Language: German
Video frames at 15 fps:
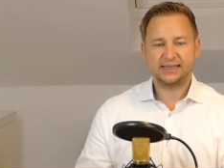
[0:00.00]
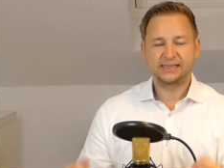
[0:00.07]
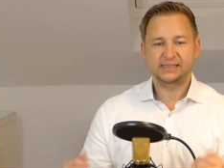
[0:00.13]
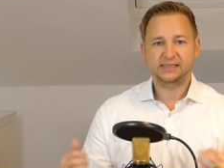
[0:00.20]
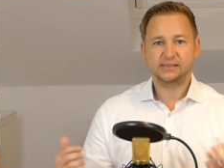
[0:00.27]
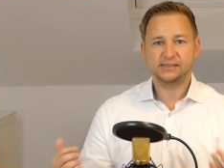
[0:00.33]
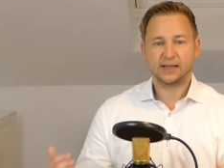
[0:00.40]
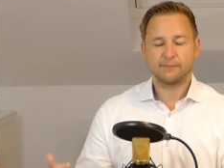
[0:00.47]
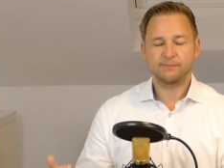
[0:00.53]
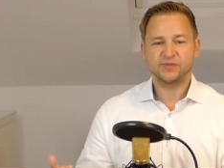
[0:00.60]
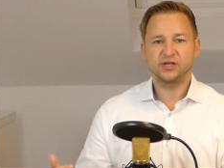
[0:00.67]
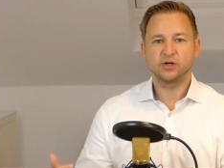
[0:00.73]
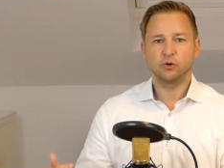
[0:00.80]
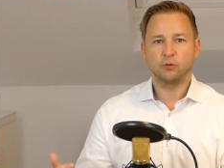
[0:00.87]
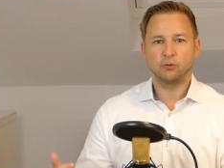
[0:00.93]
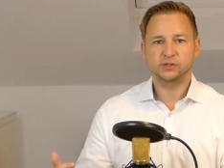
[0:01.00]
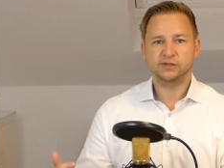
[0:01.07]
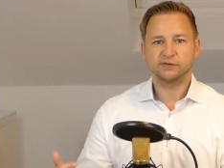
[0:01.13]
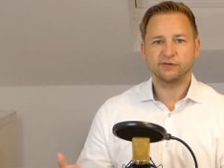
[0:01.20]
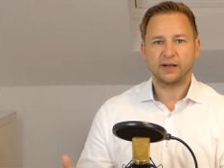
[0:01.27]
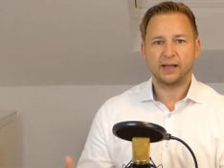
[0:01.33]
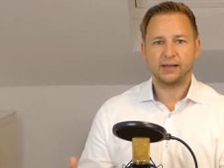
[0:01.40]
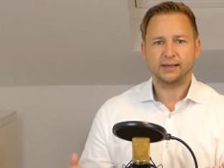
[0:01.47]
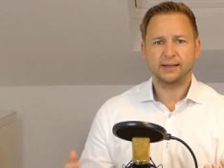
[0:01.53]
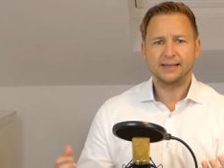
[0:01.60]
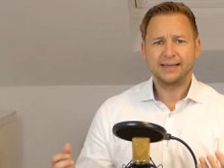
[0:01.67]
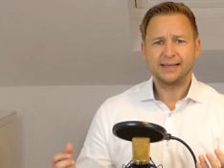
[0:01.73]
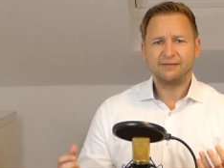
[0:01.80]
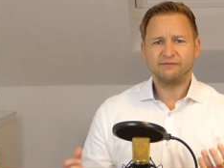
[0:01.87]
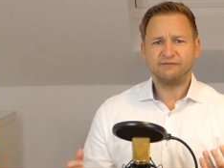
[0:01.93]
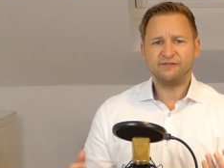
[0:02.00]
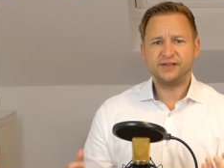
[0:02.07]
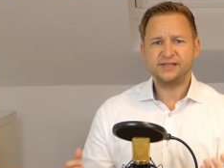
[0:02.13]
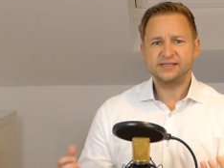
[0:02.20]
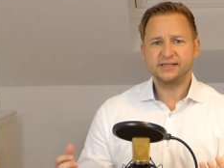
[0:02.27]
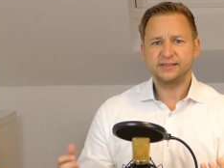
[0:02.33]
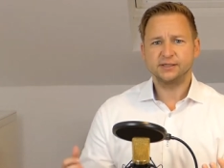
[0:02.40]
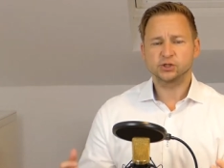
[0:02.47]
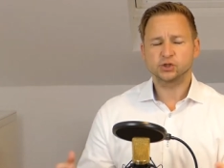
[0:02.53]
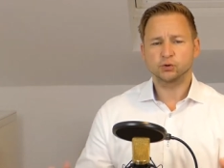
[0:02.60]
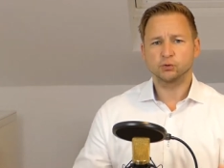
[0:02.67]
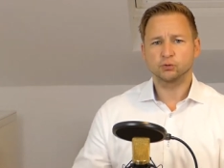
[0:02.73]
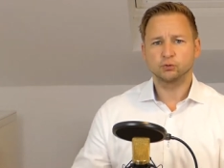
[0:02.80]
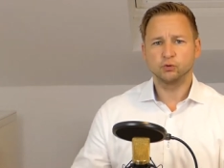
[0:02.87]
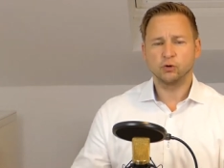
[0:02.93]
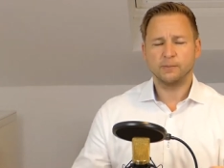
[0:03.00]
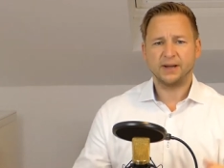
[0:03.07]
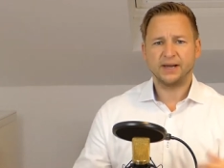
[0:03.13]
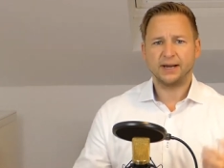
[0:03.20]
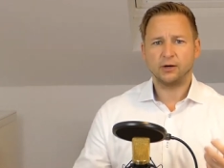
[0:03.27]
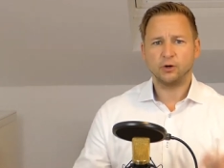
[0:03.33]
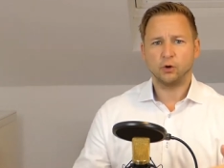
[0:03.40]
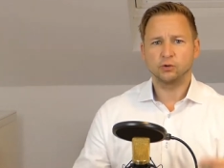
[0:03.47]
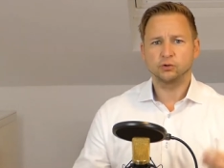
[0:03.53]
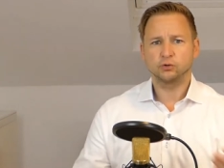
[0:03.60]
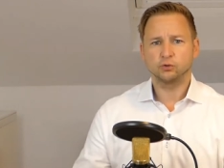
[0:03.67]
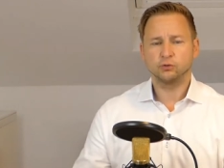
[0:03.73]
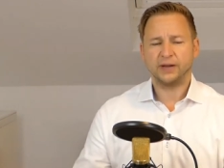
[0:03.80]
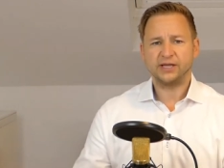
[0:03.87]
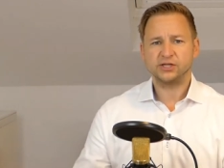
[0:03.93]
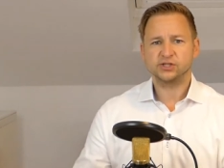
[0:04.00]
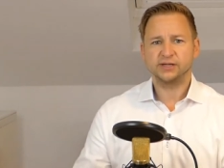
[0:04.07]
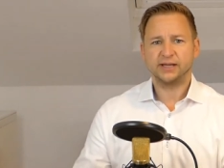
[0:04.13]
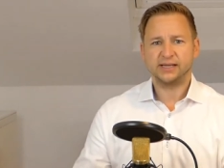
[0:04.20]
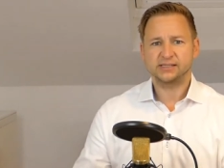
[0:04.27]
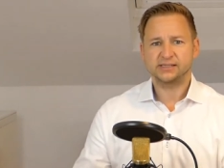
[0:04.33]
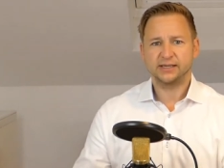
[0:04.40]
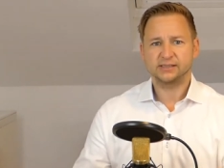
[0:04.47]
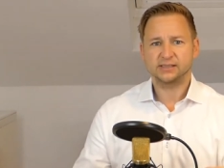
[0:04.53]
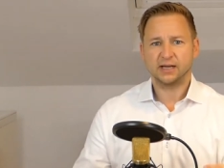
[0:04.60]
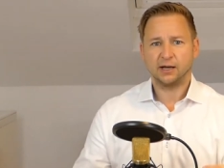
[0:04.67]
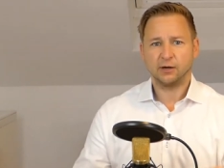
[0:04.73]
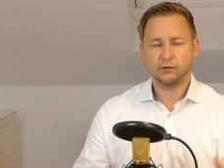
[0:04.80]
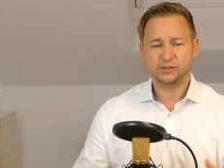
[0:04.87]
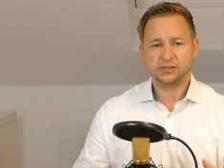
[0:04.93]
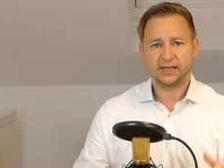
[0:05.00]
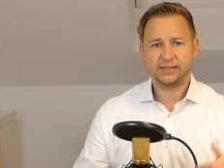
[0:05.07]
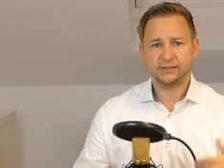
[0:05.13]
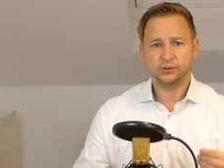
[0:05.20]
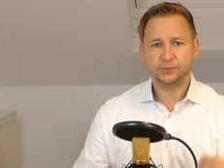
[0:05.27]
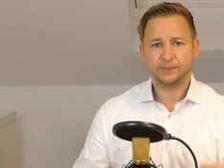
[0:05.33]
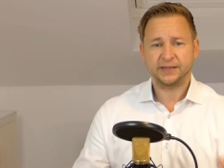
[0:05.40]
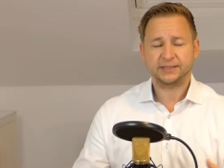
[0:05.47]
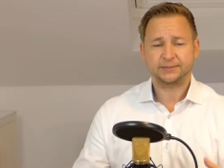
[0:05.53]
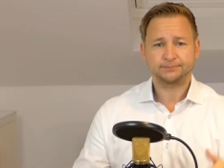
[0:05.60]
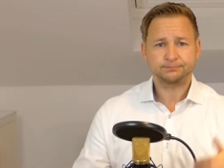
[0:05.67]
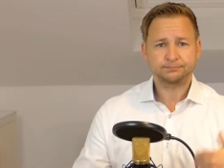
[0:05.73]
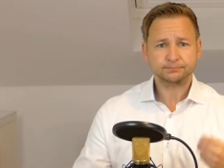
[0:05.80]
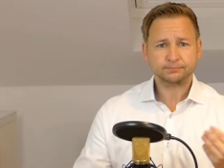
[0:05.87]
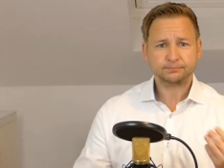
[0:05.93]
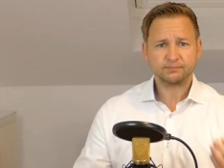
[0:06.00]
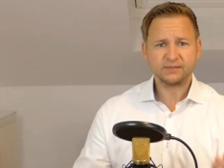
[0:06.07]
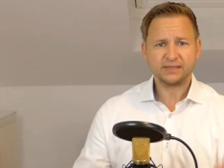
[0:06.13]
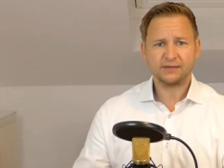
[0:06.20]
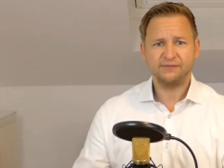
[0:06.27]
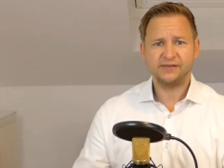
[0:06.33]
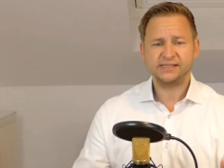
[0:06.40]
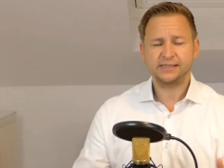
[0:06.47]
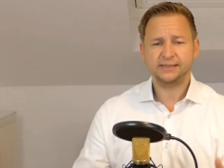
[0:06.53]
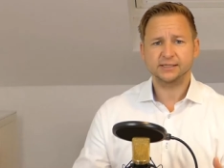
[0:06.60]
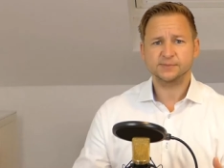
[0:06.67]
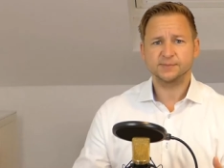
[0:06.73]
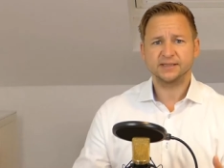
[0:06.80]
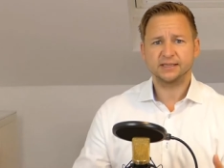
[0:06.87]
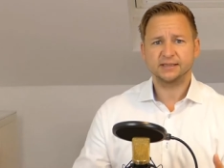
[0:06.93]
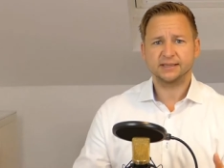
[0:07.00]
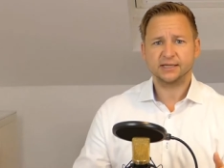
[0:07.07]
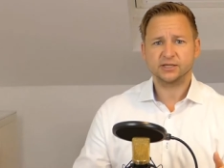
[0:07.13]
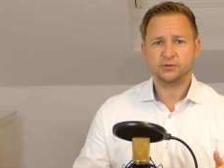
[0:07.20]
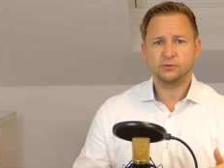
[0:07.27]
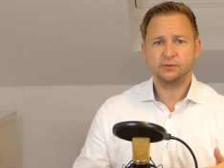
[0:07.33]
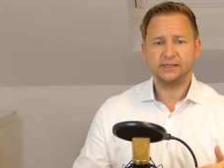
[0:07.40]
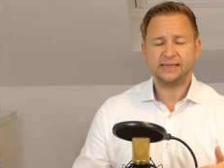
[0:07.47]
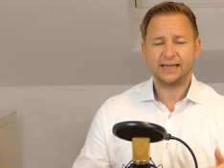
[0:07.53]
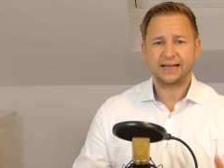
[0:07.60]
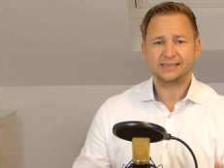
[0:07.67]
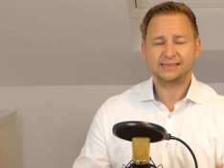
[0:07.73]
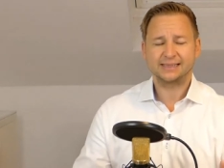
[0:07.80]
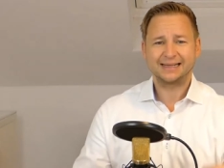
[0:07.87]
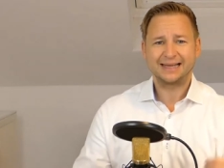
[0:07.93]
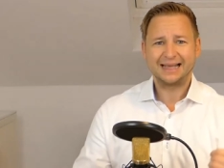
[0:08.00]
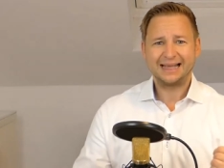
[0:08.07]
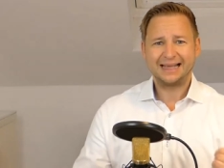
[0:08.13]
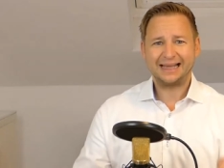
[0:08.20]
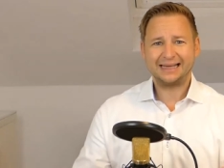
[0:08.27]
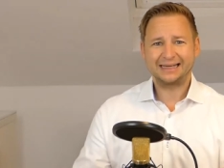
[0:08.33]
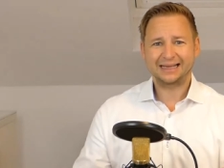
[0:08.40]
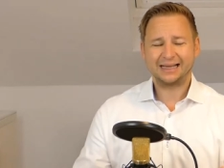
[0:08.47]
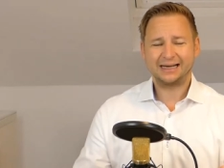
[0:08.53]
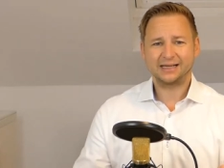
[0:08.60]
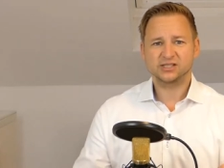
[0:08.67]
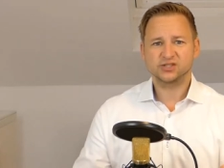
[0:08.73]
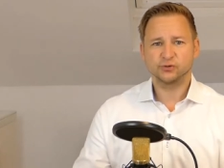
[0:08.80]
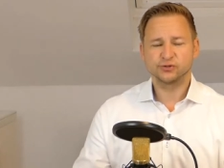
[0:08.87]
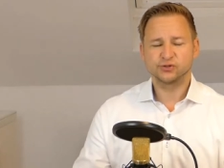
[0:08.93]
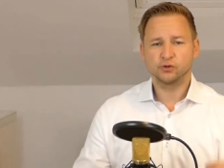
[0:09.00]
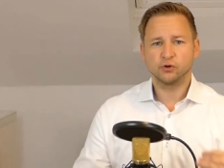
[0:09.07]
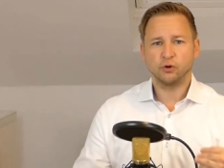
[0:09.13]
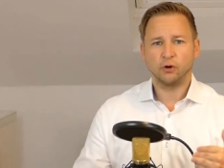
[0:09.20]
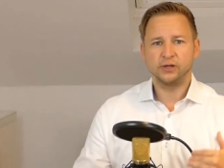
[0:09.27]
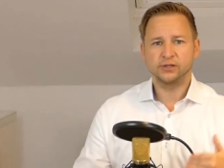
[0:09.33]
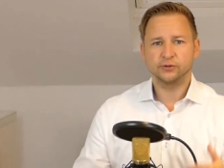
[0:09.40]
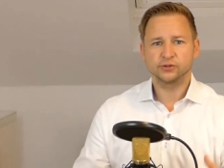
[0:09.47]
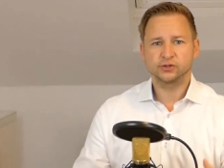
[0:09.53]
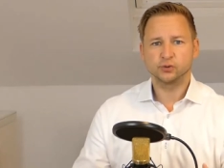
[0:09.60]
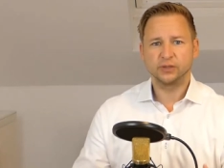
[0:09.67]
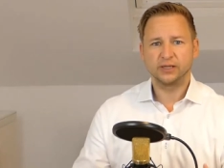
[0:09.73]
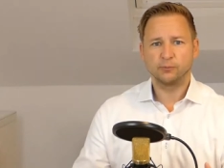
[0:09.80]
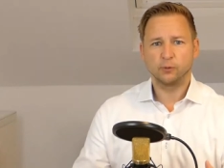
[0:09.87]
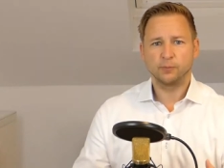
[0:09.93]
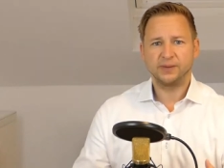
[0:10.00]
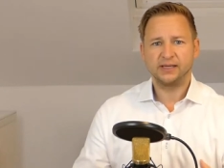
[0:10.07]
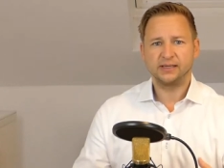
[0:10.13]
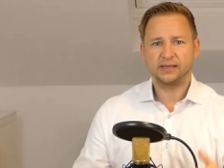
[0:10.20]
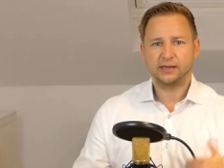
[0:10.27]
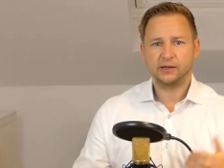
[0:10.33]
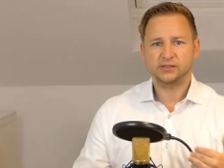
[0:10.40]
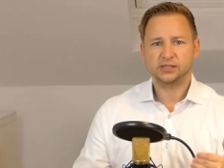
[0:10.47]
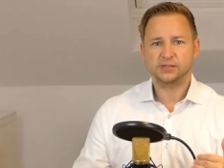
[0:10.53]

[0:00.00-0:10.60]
Insgesamt die große Frage, wie sieht die Struktur meiner Long-Duration-Assets aus? Also sprich, wie sieht es mit den Technologieaktien in Relation zu Gold und zu Immobilien aus?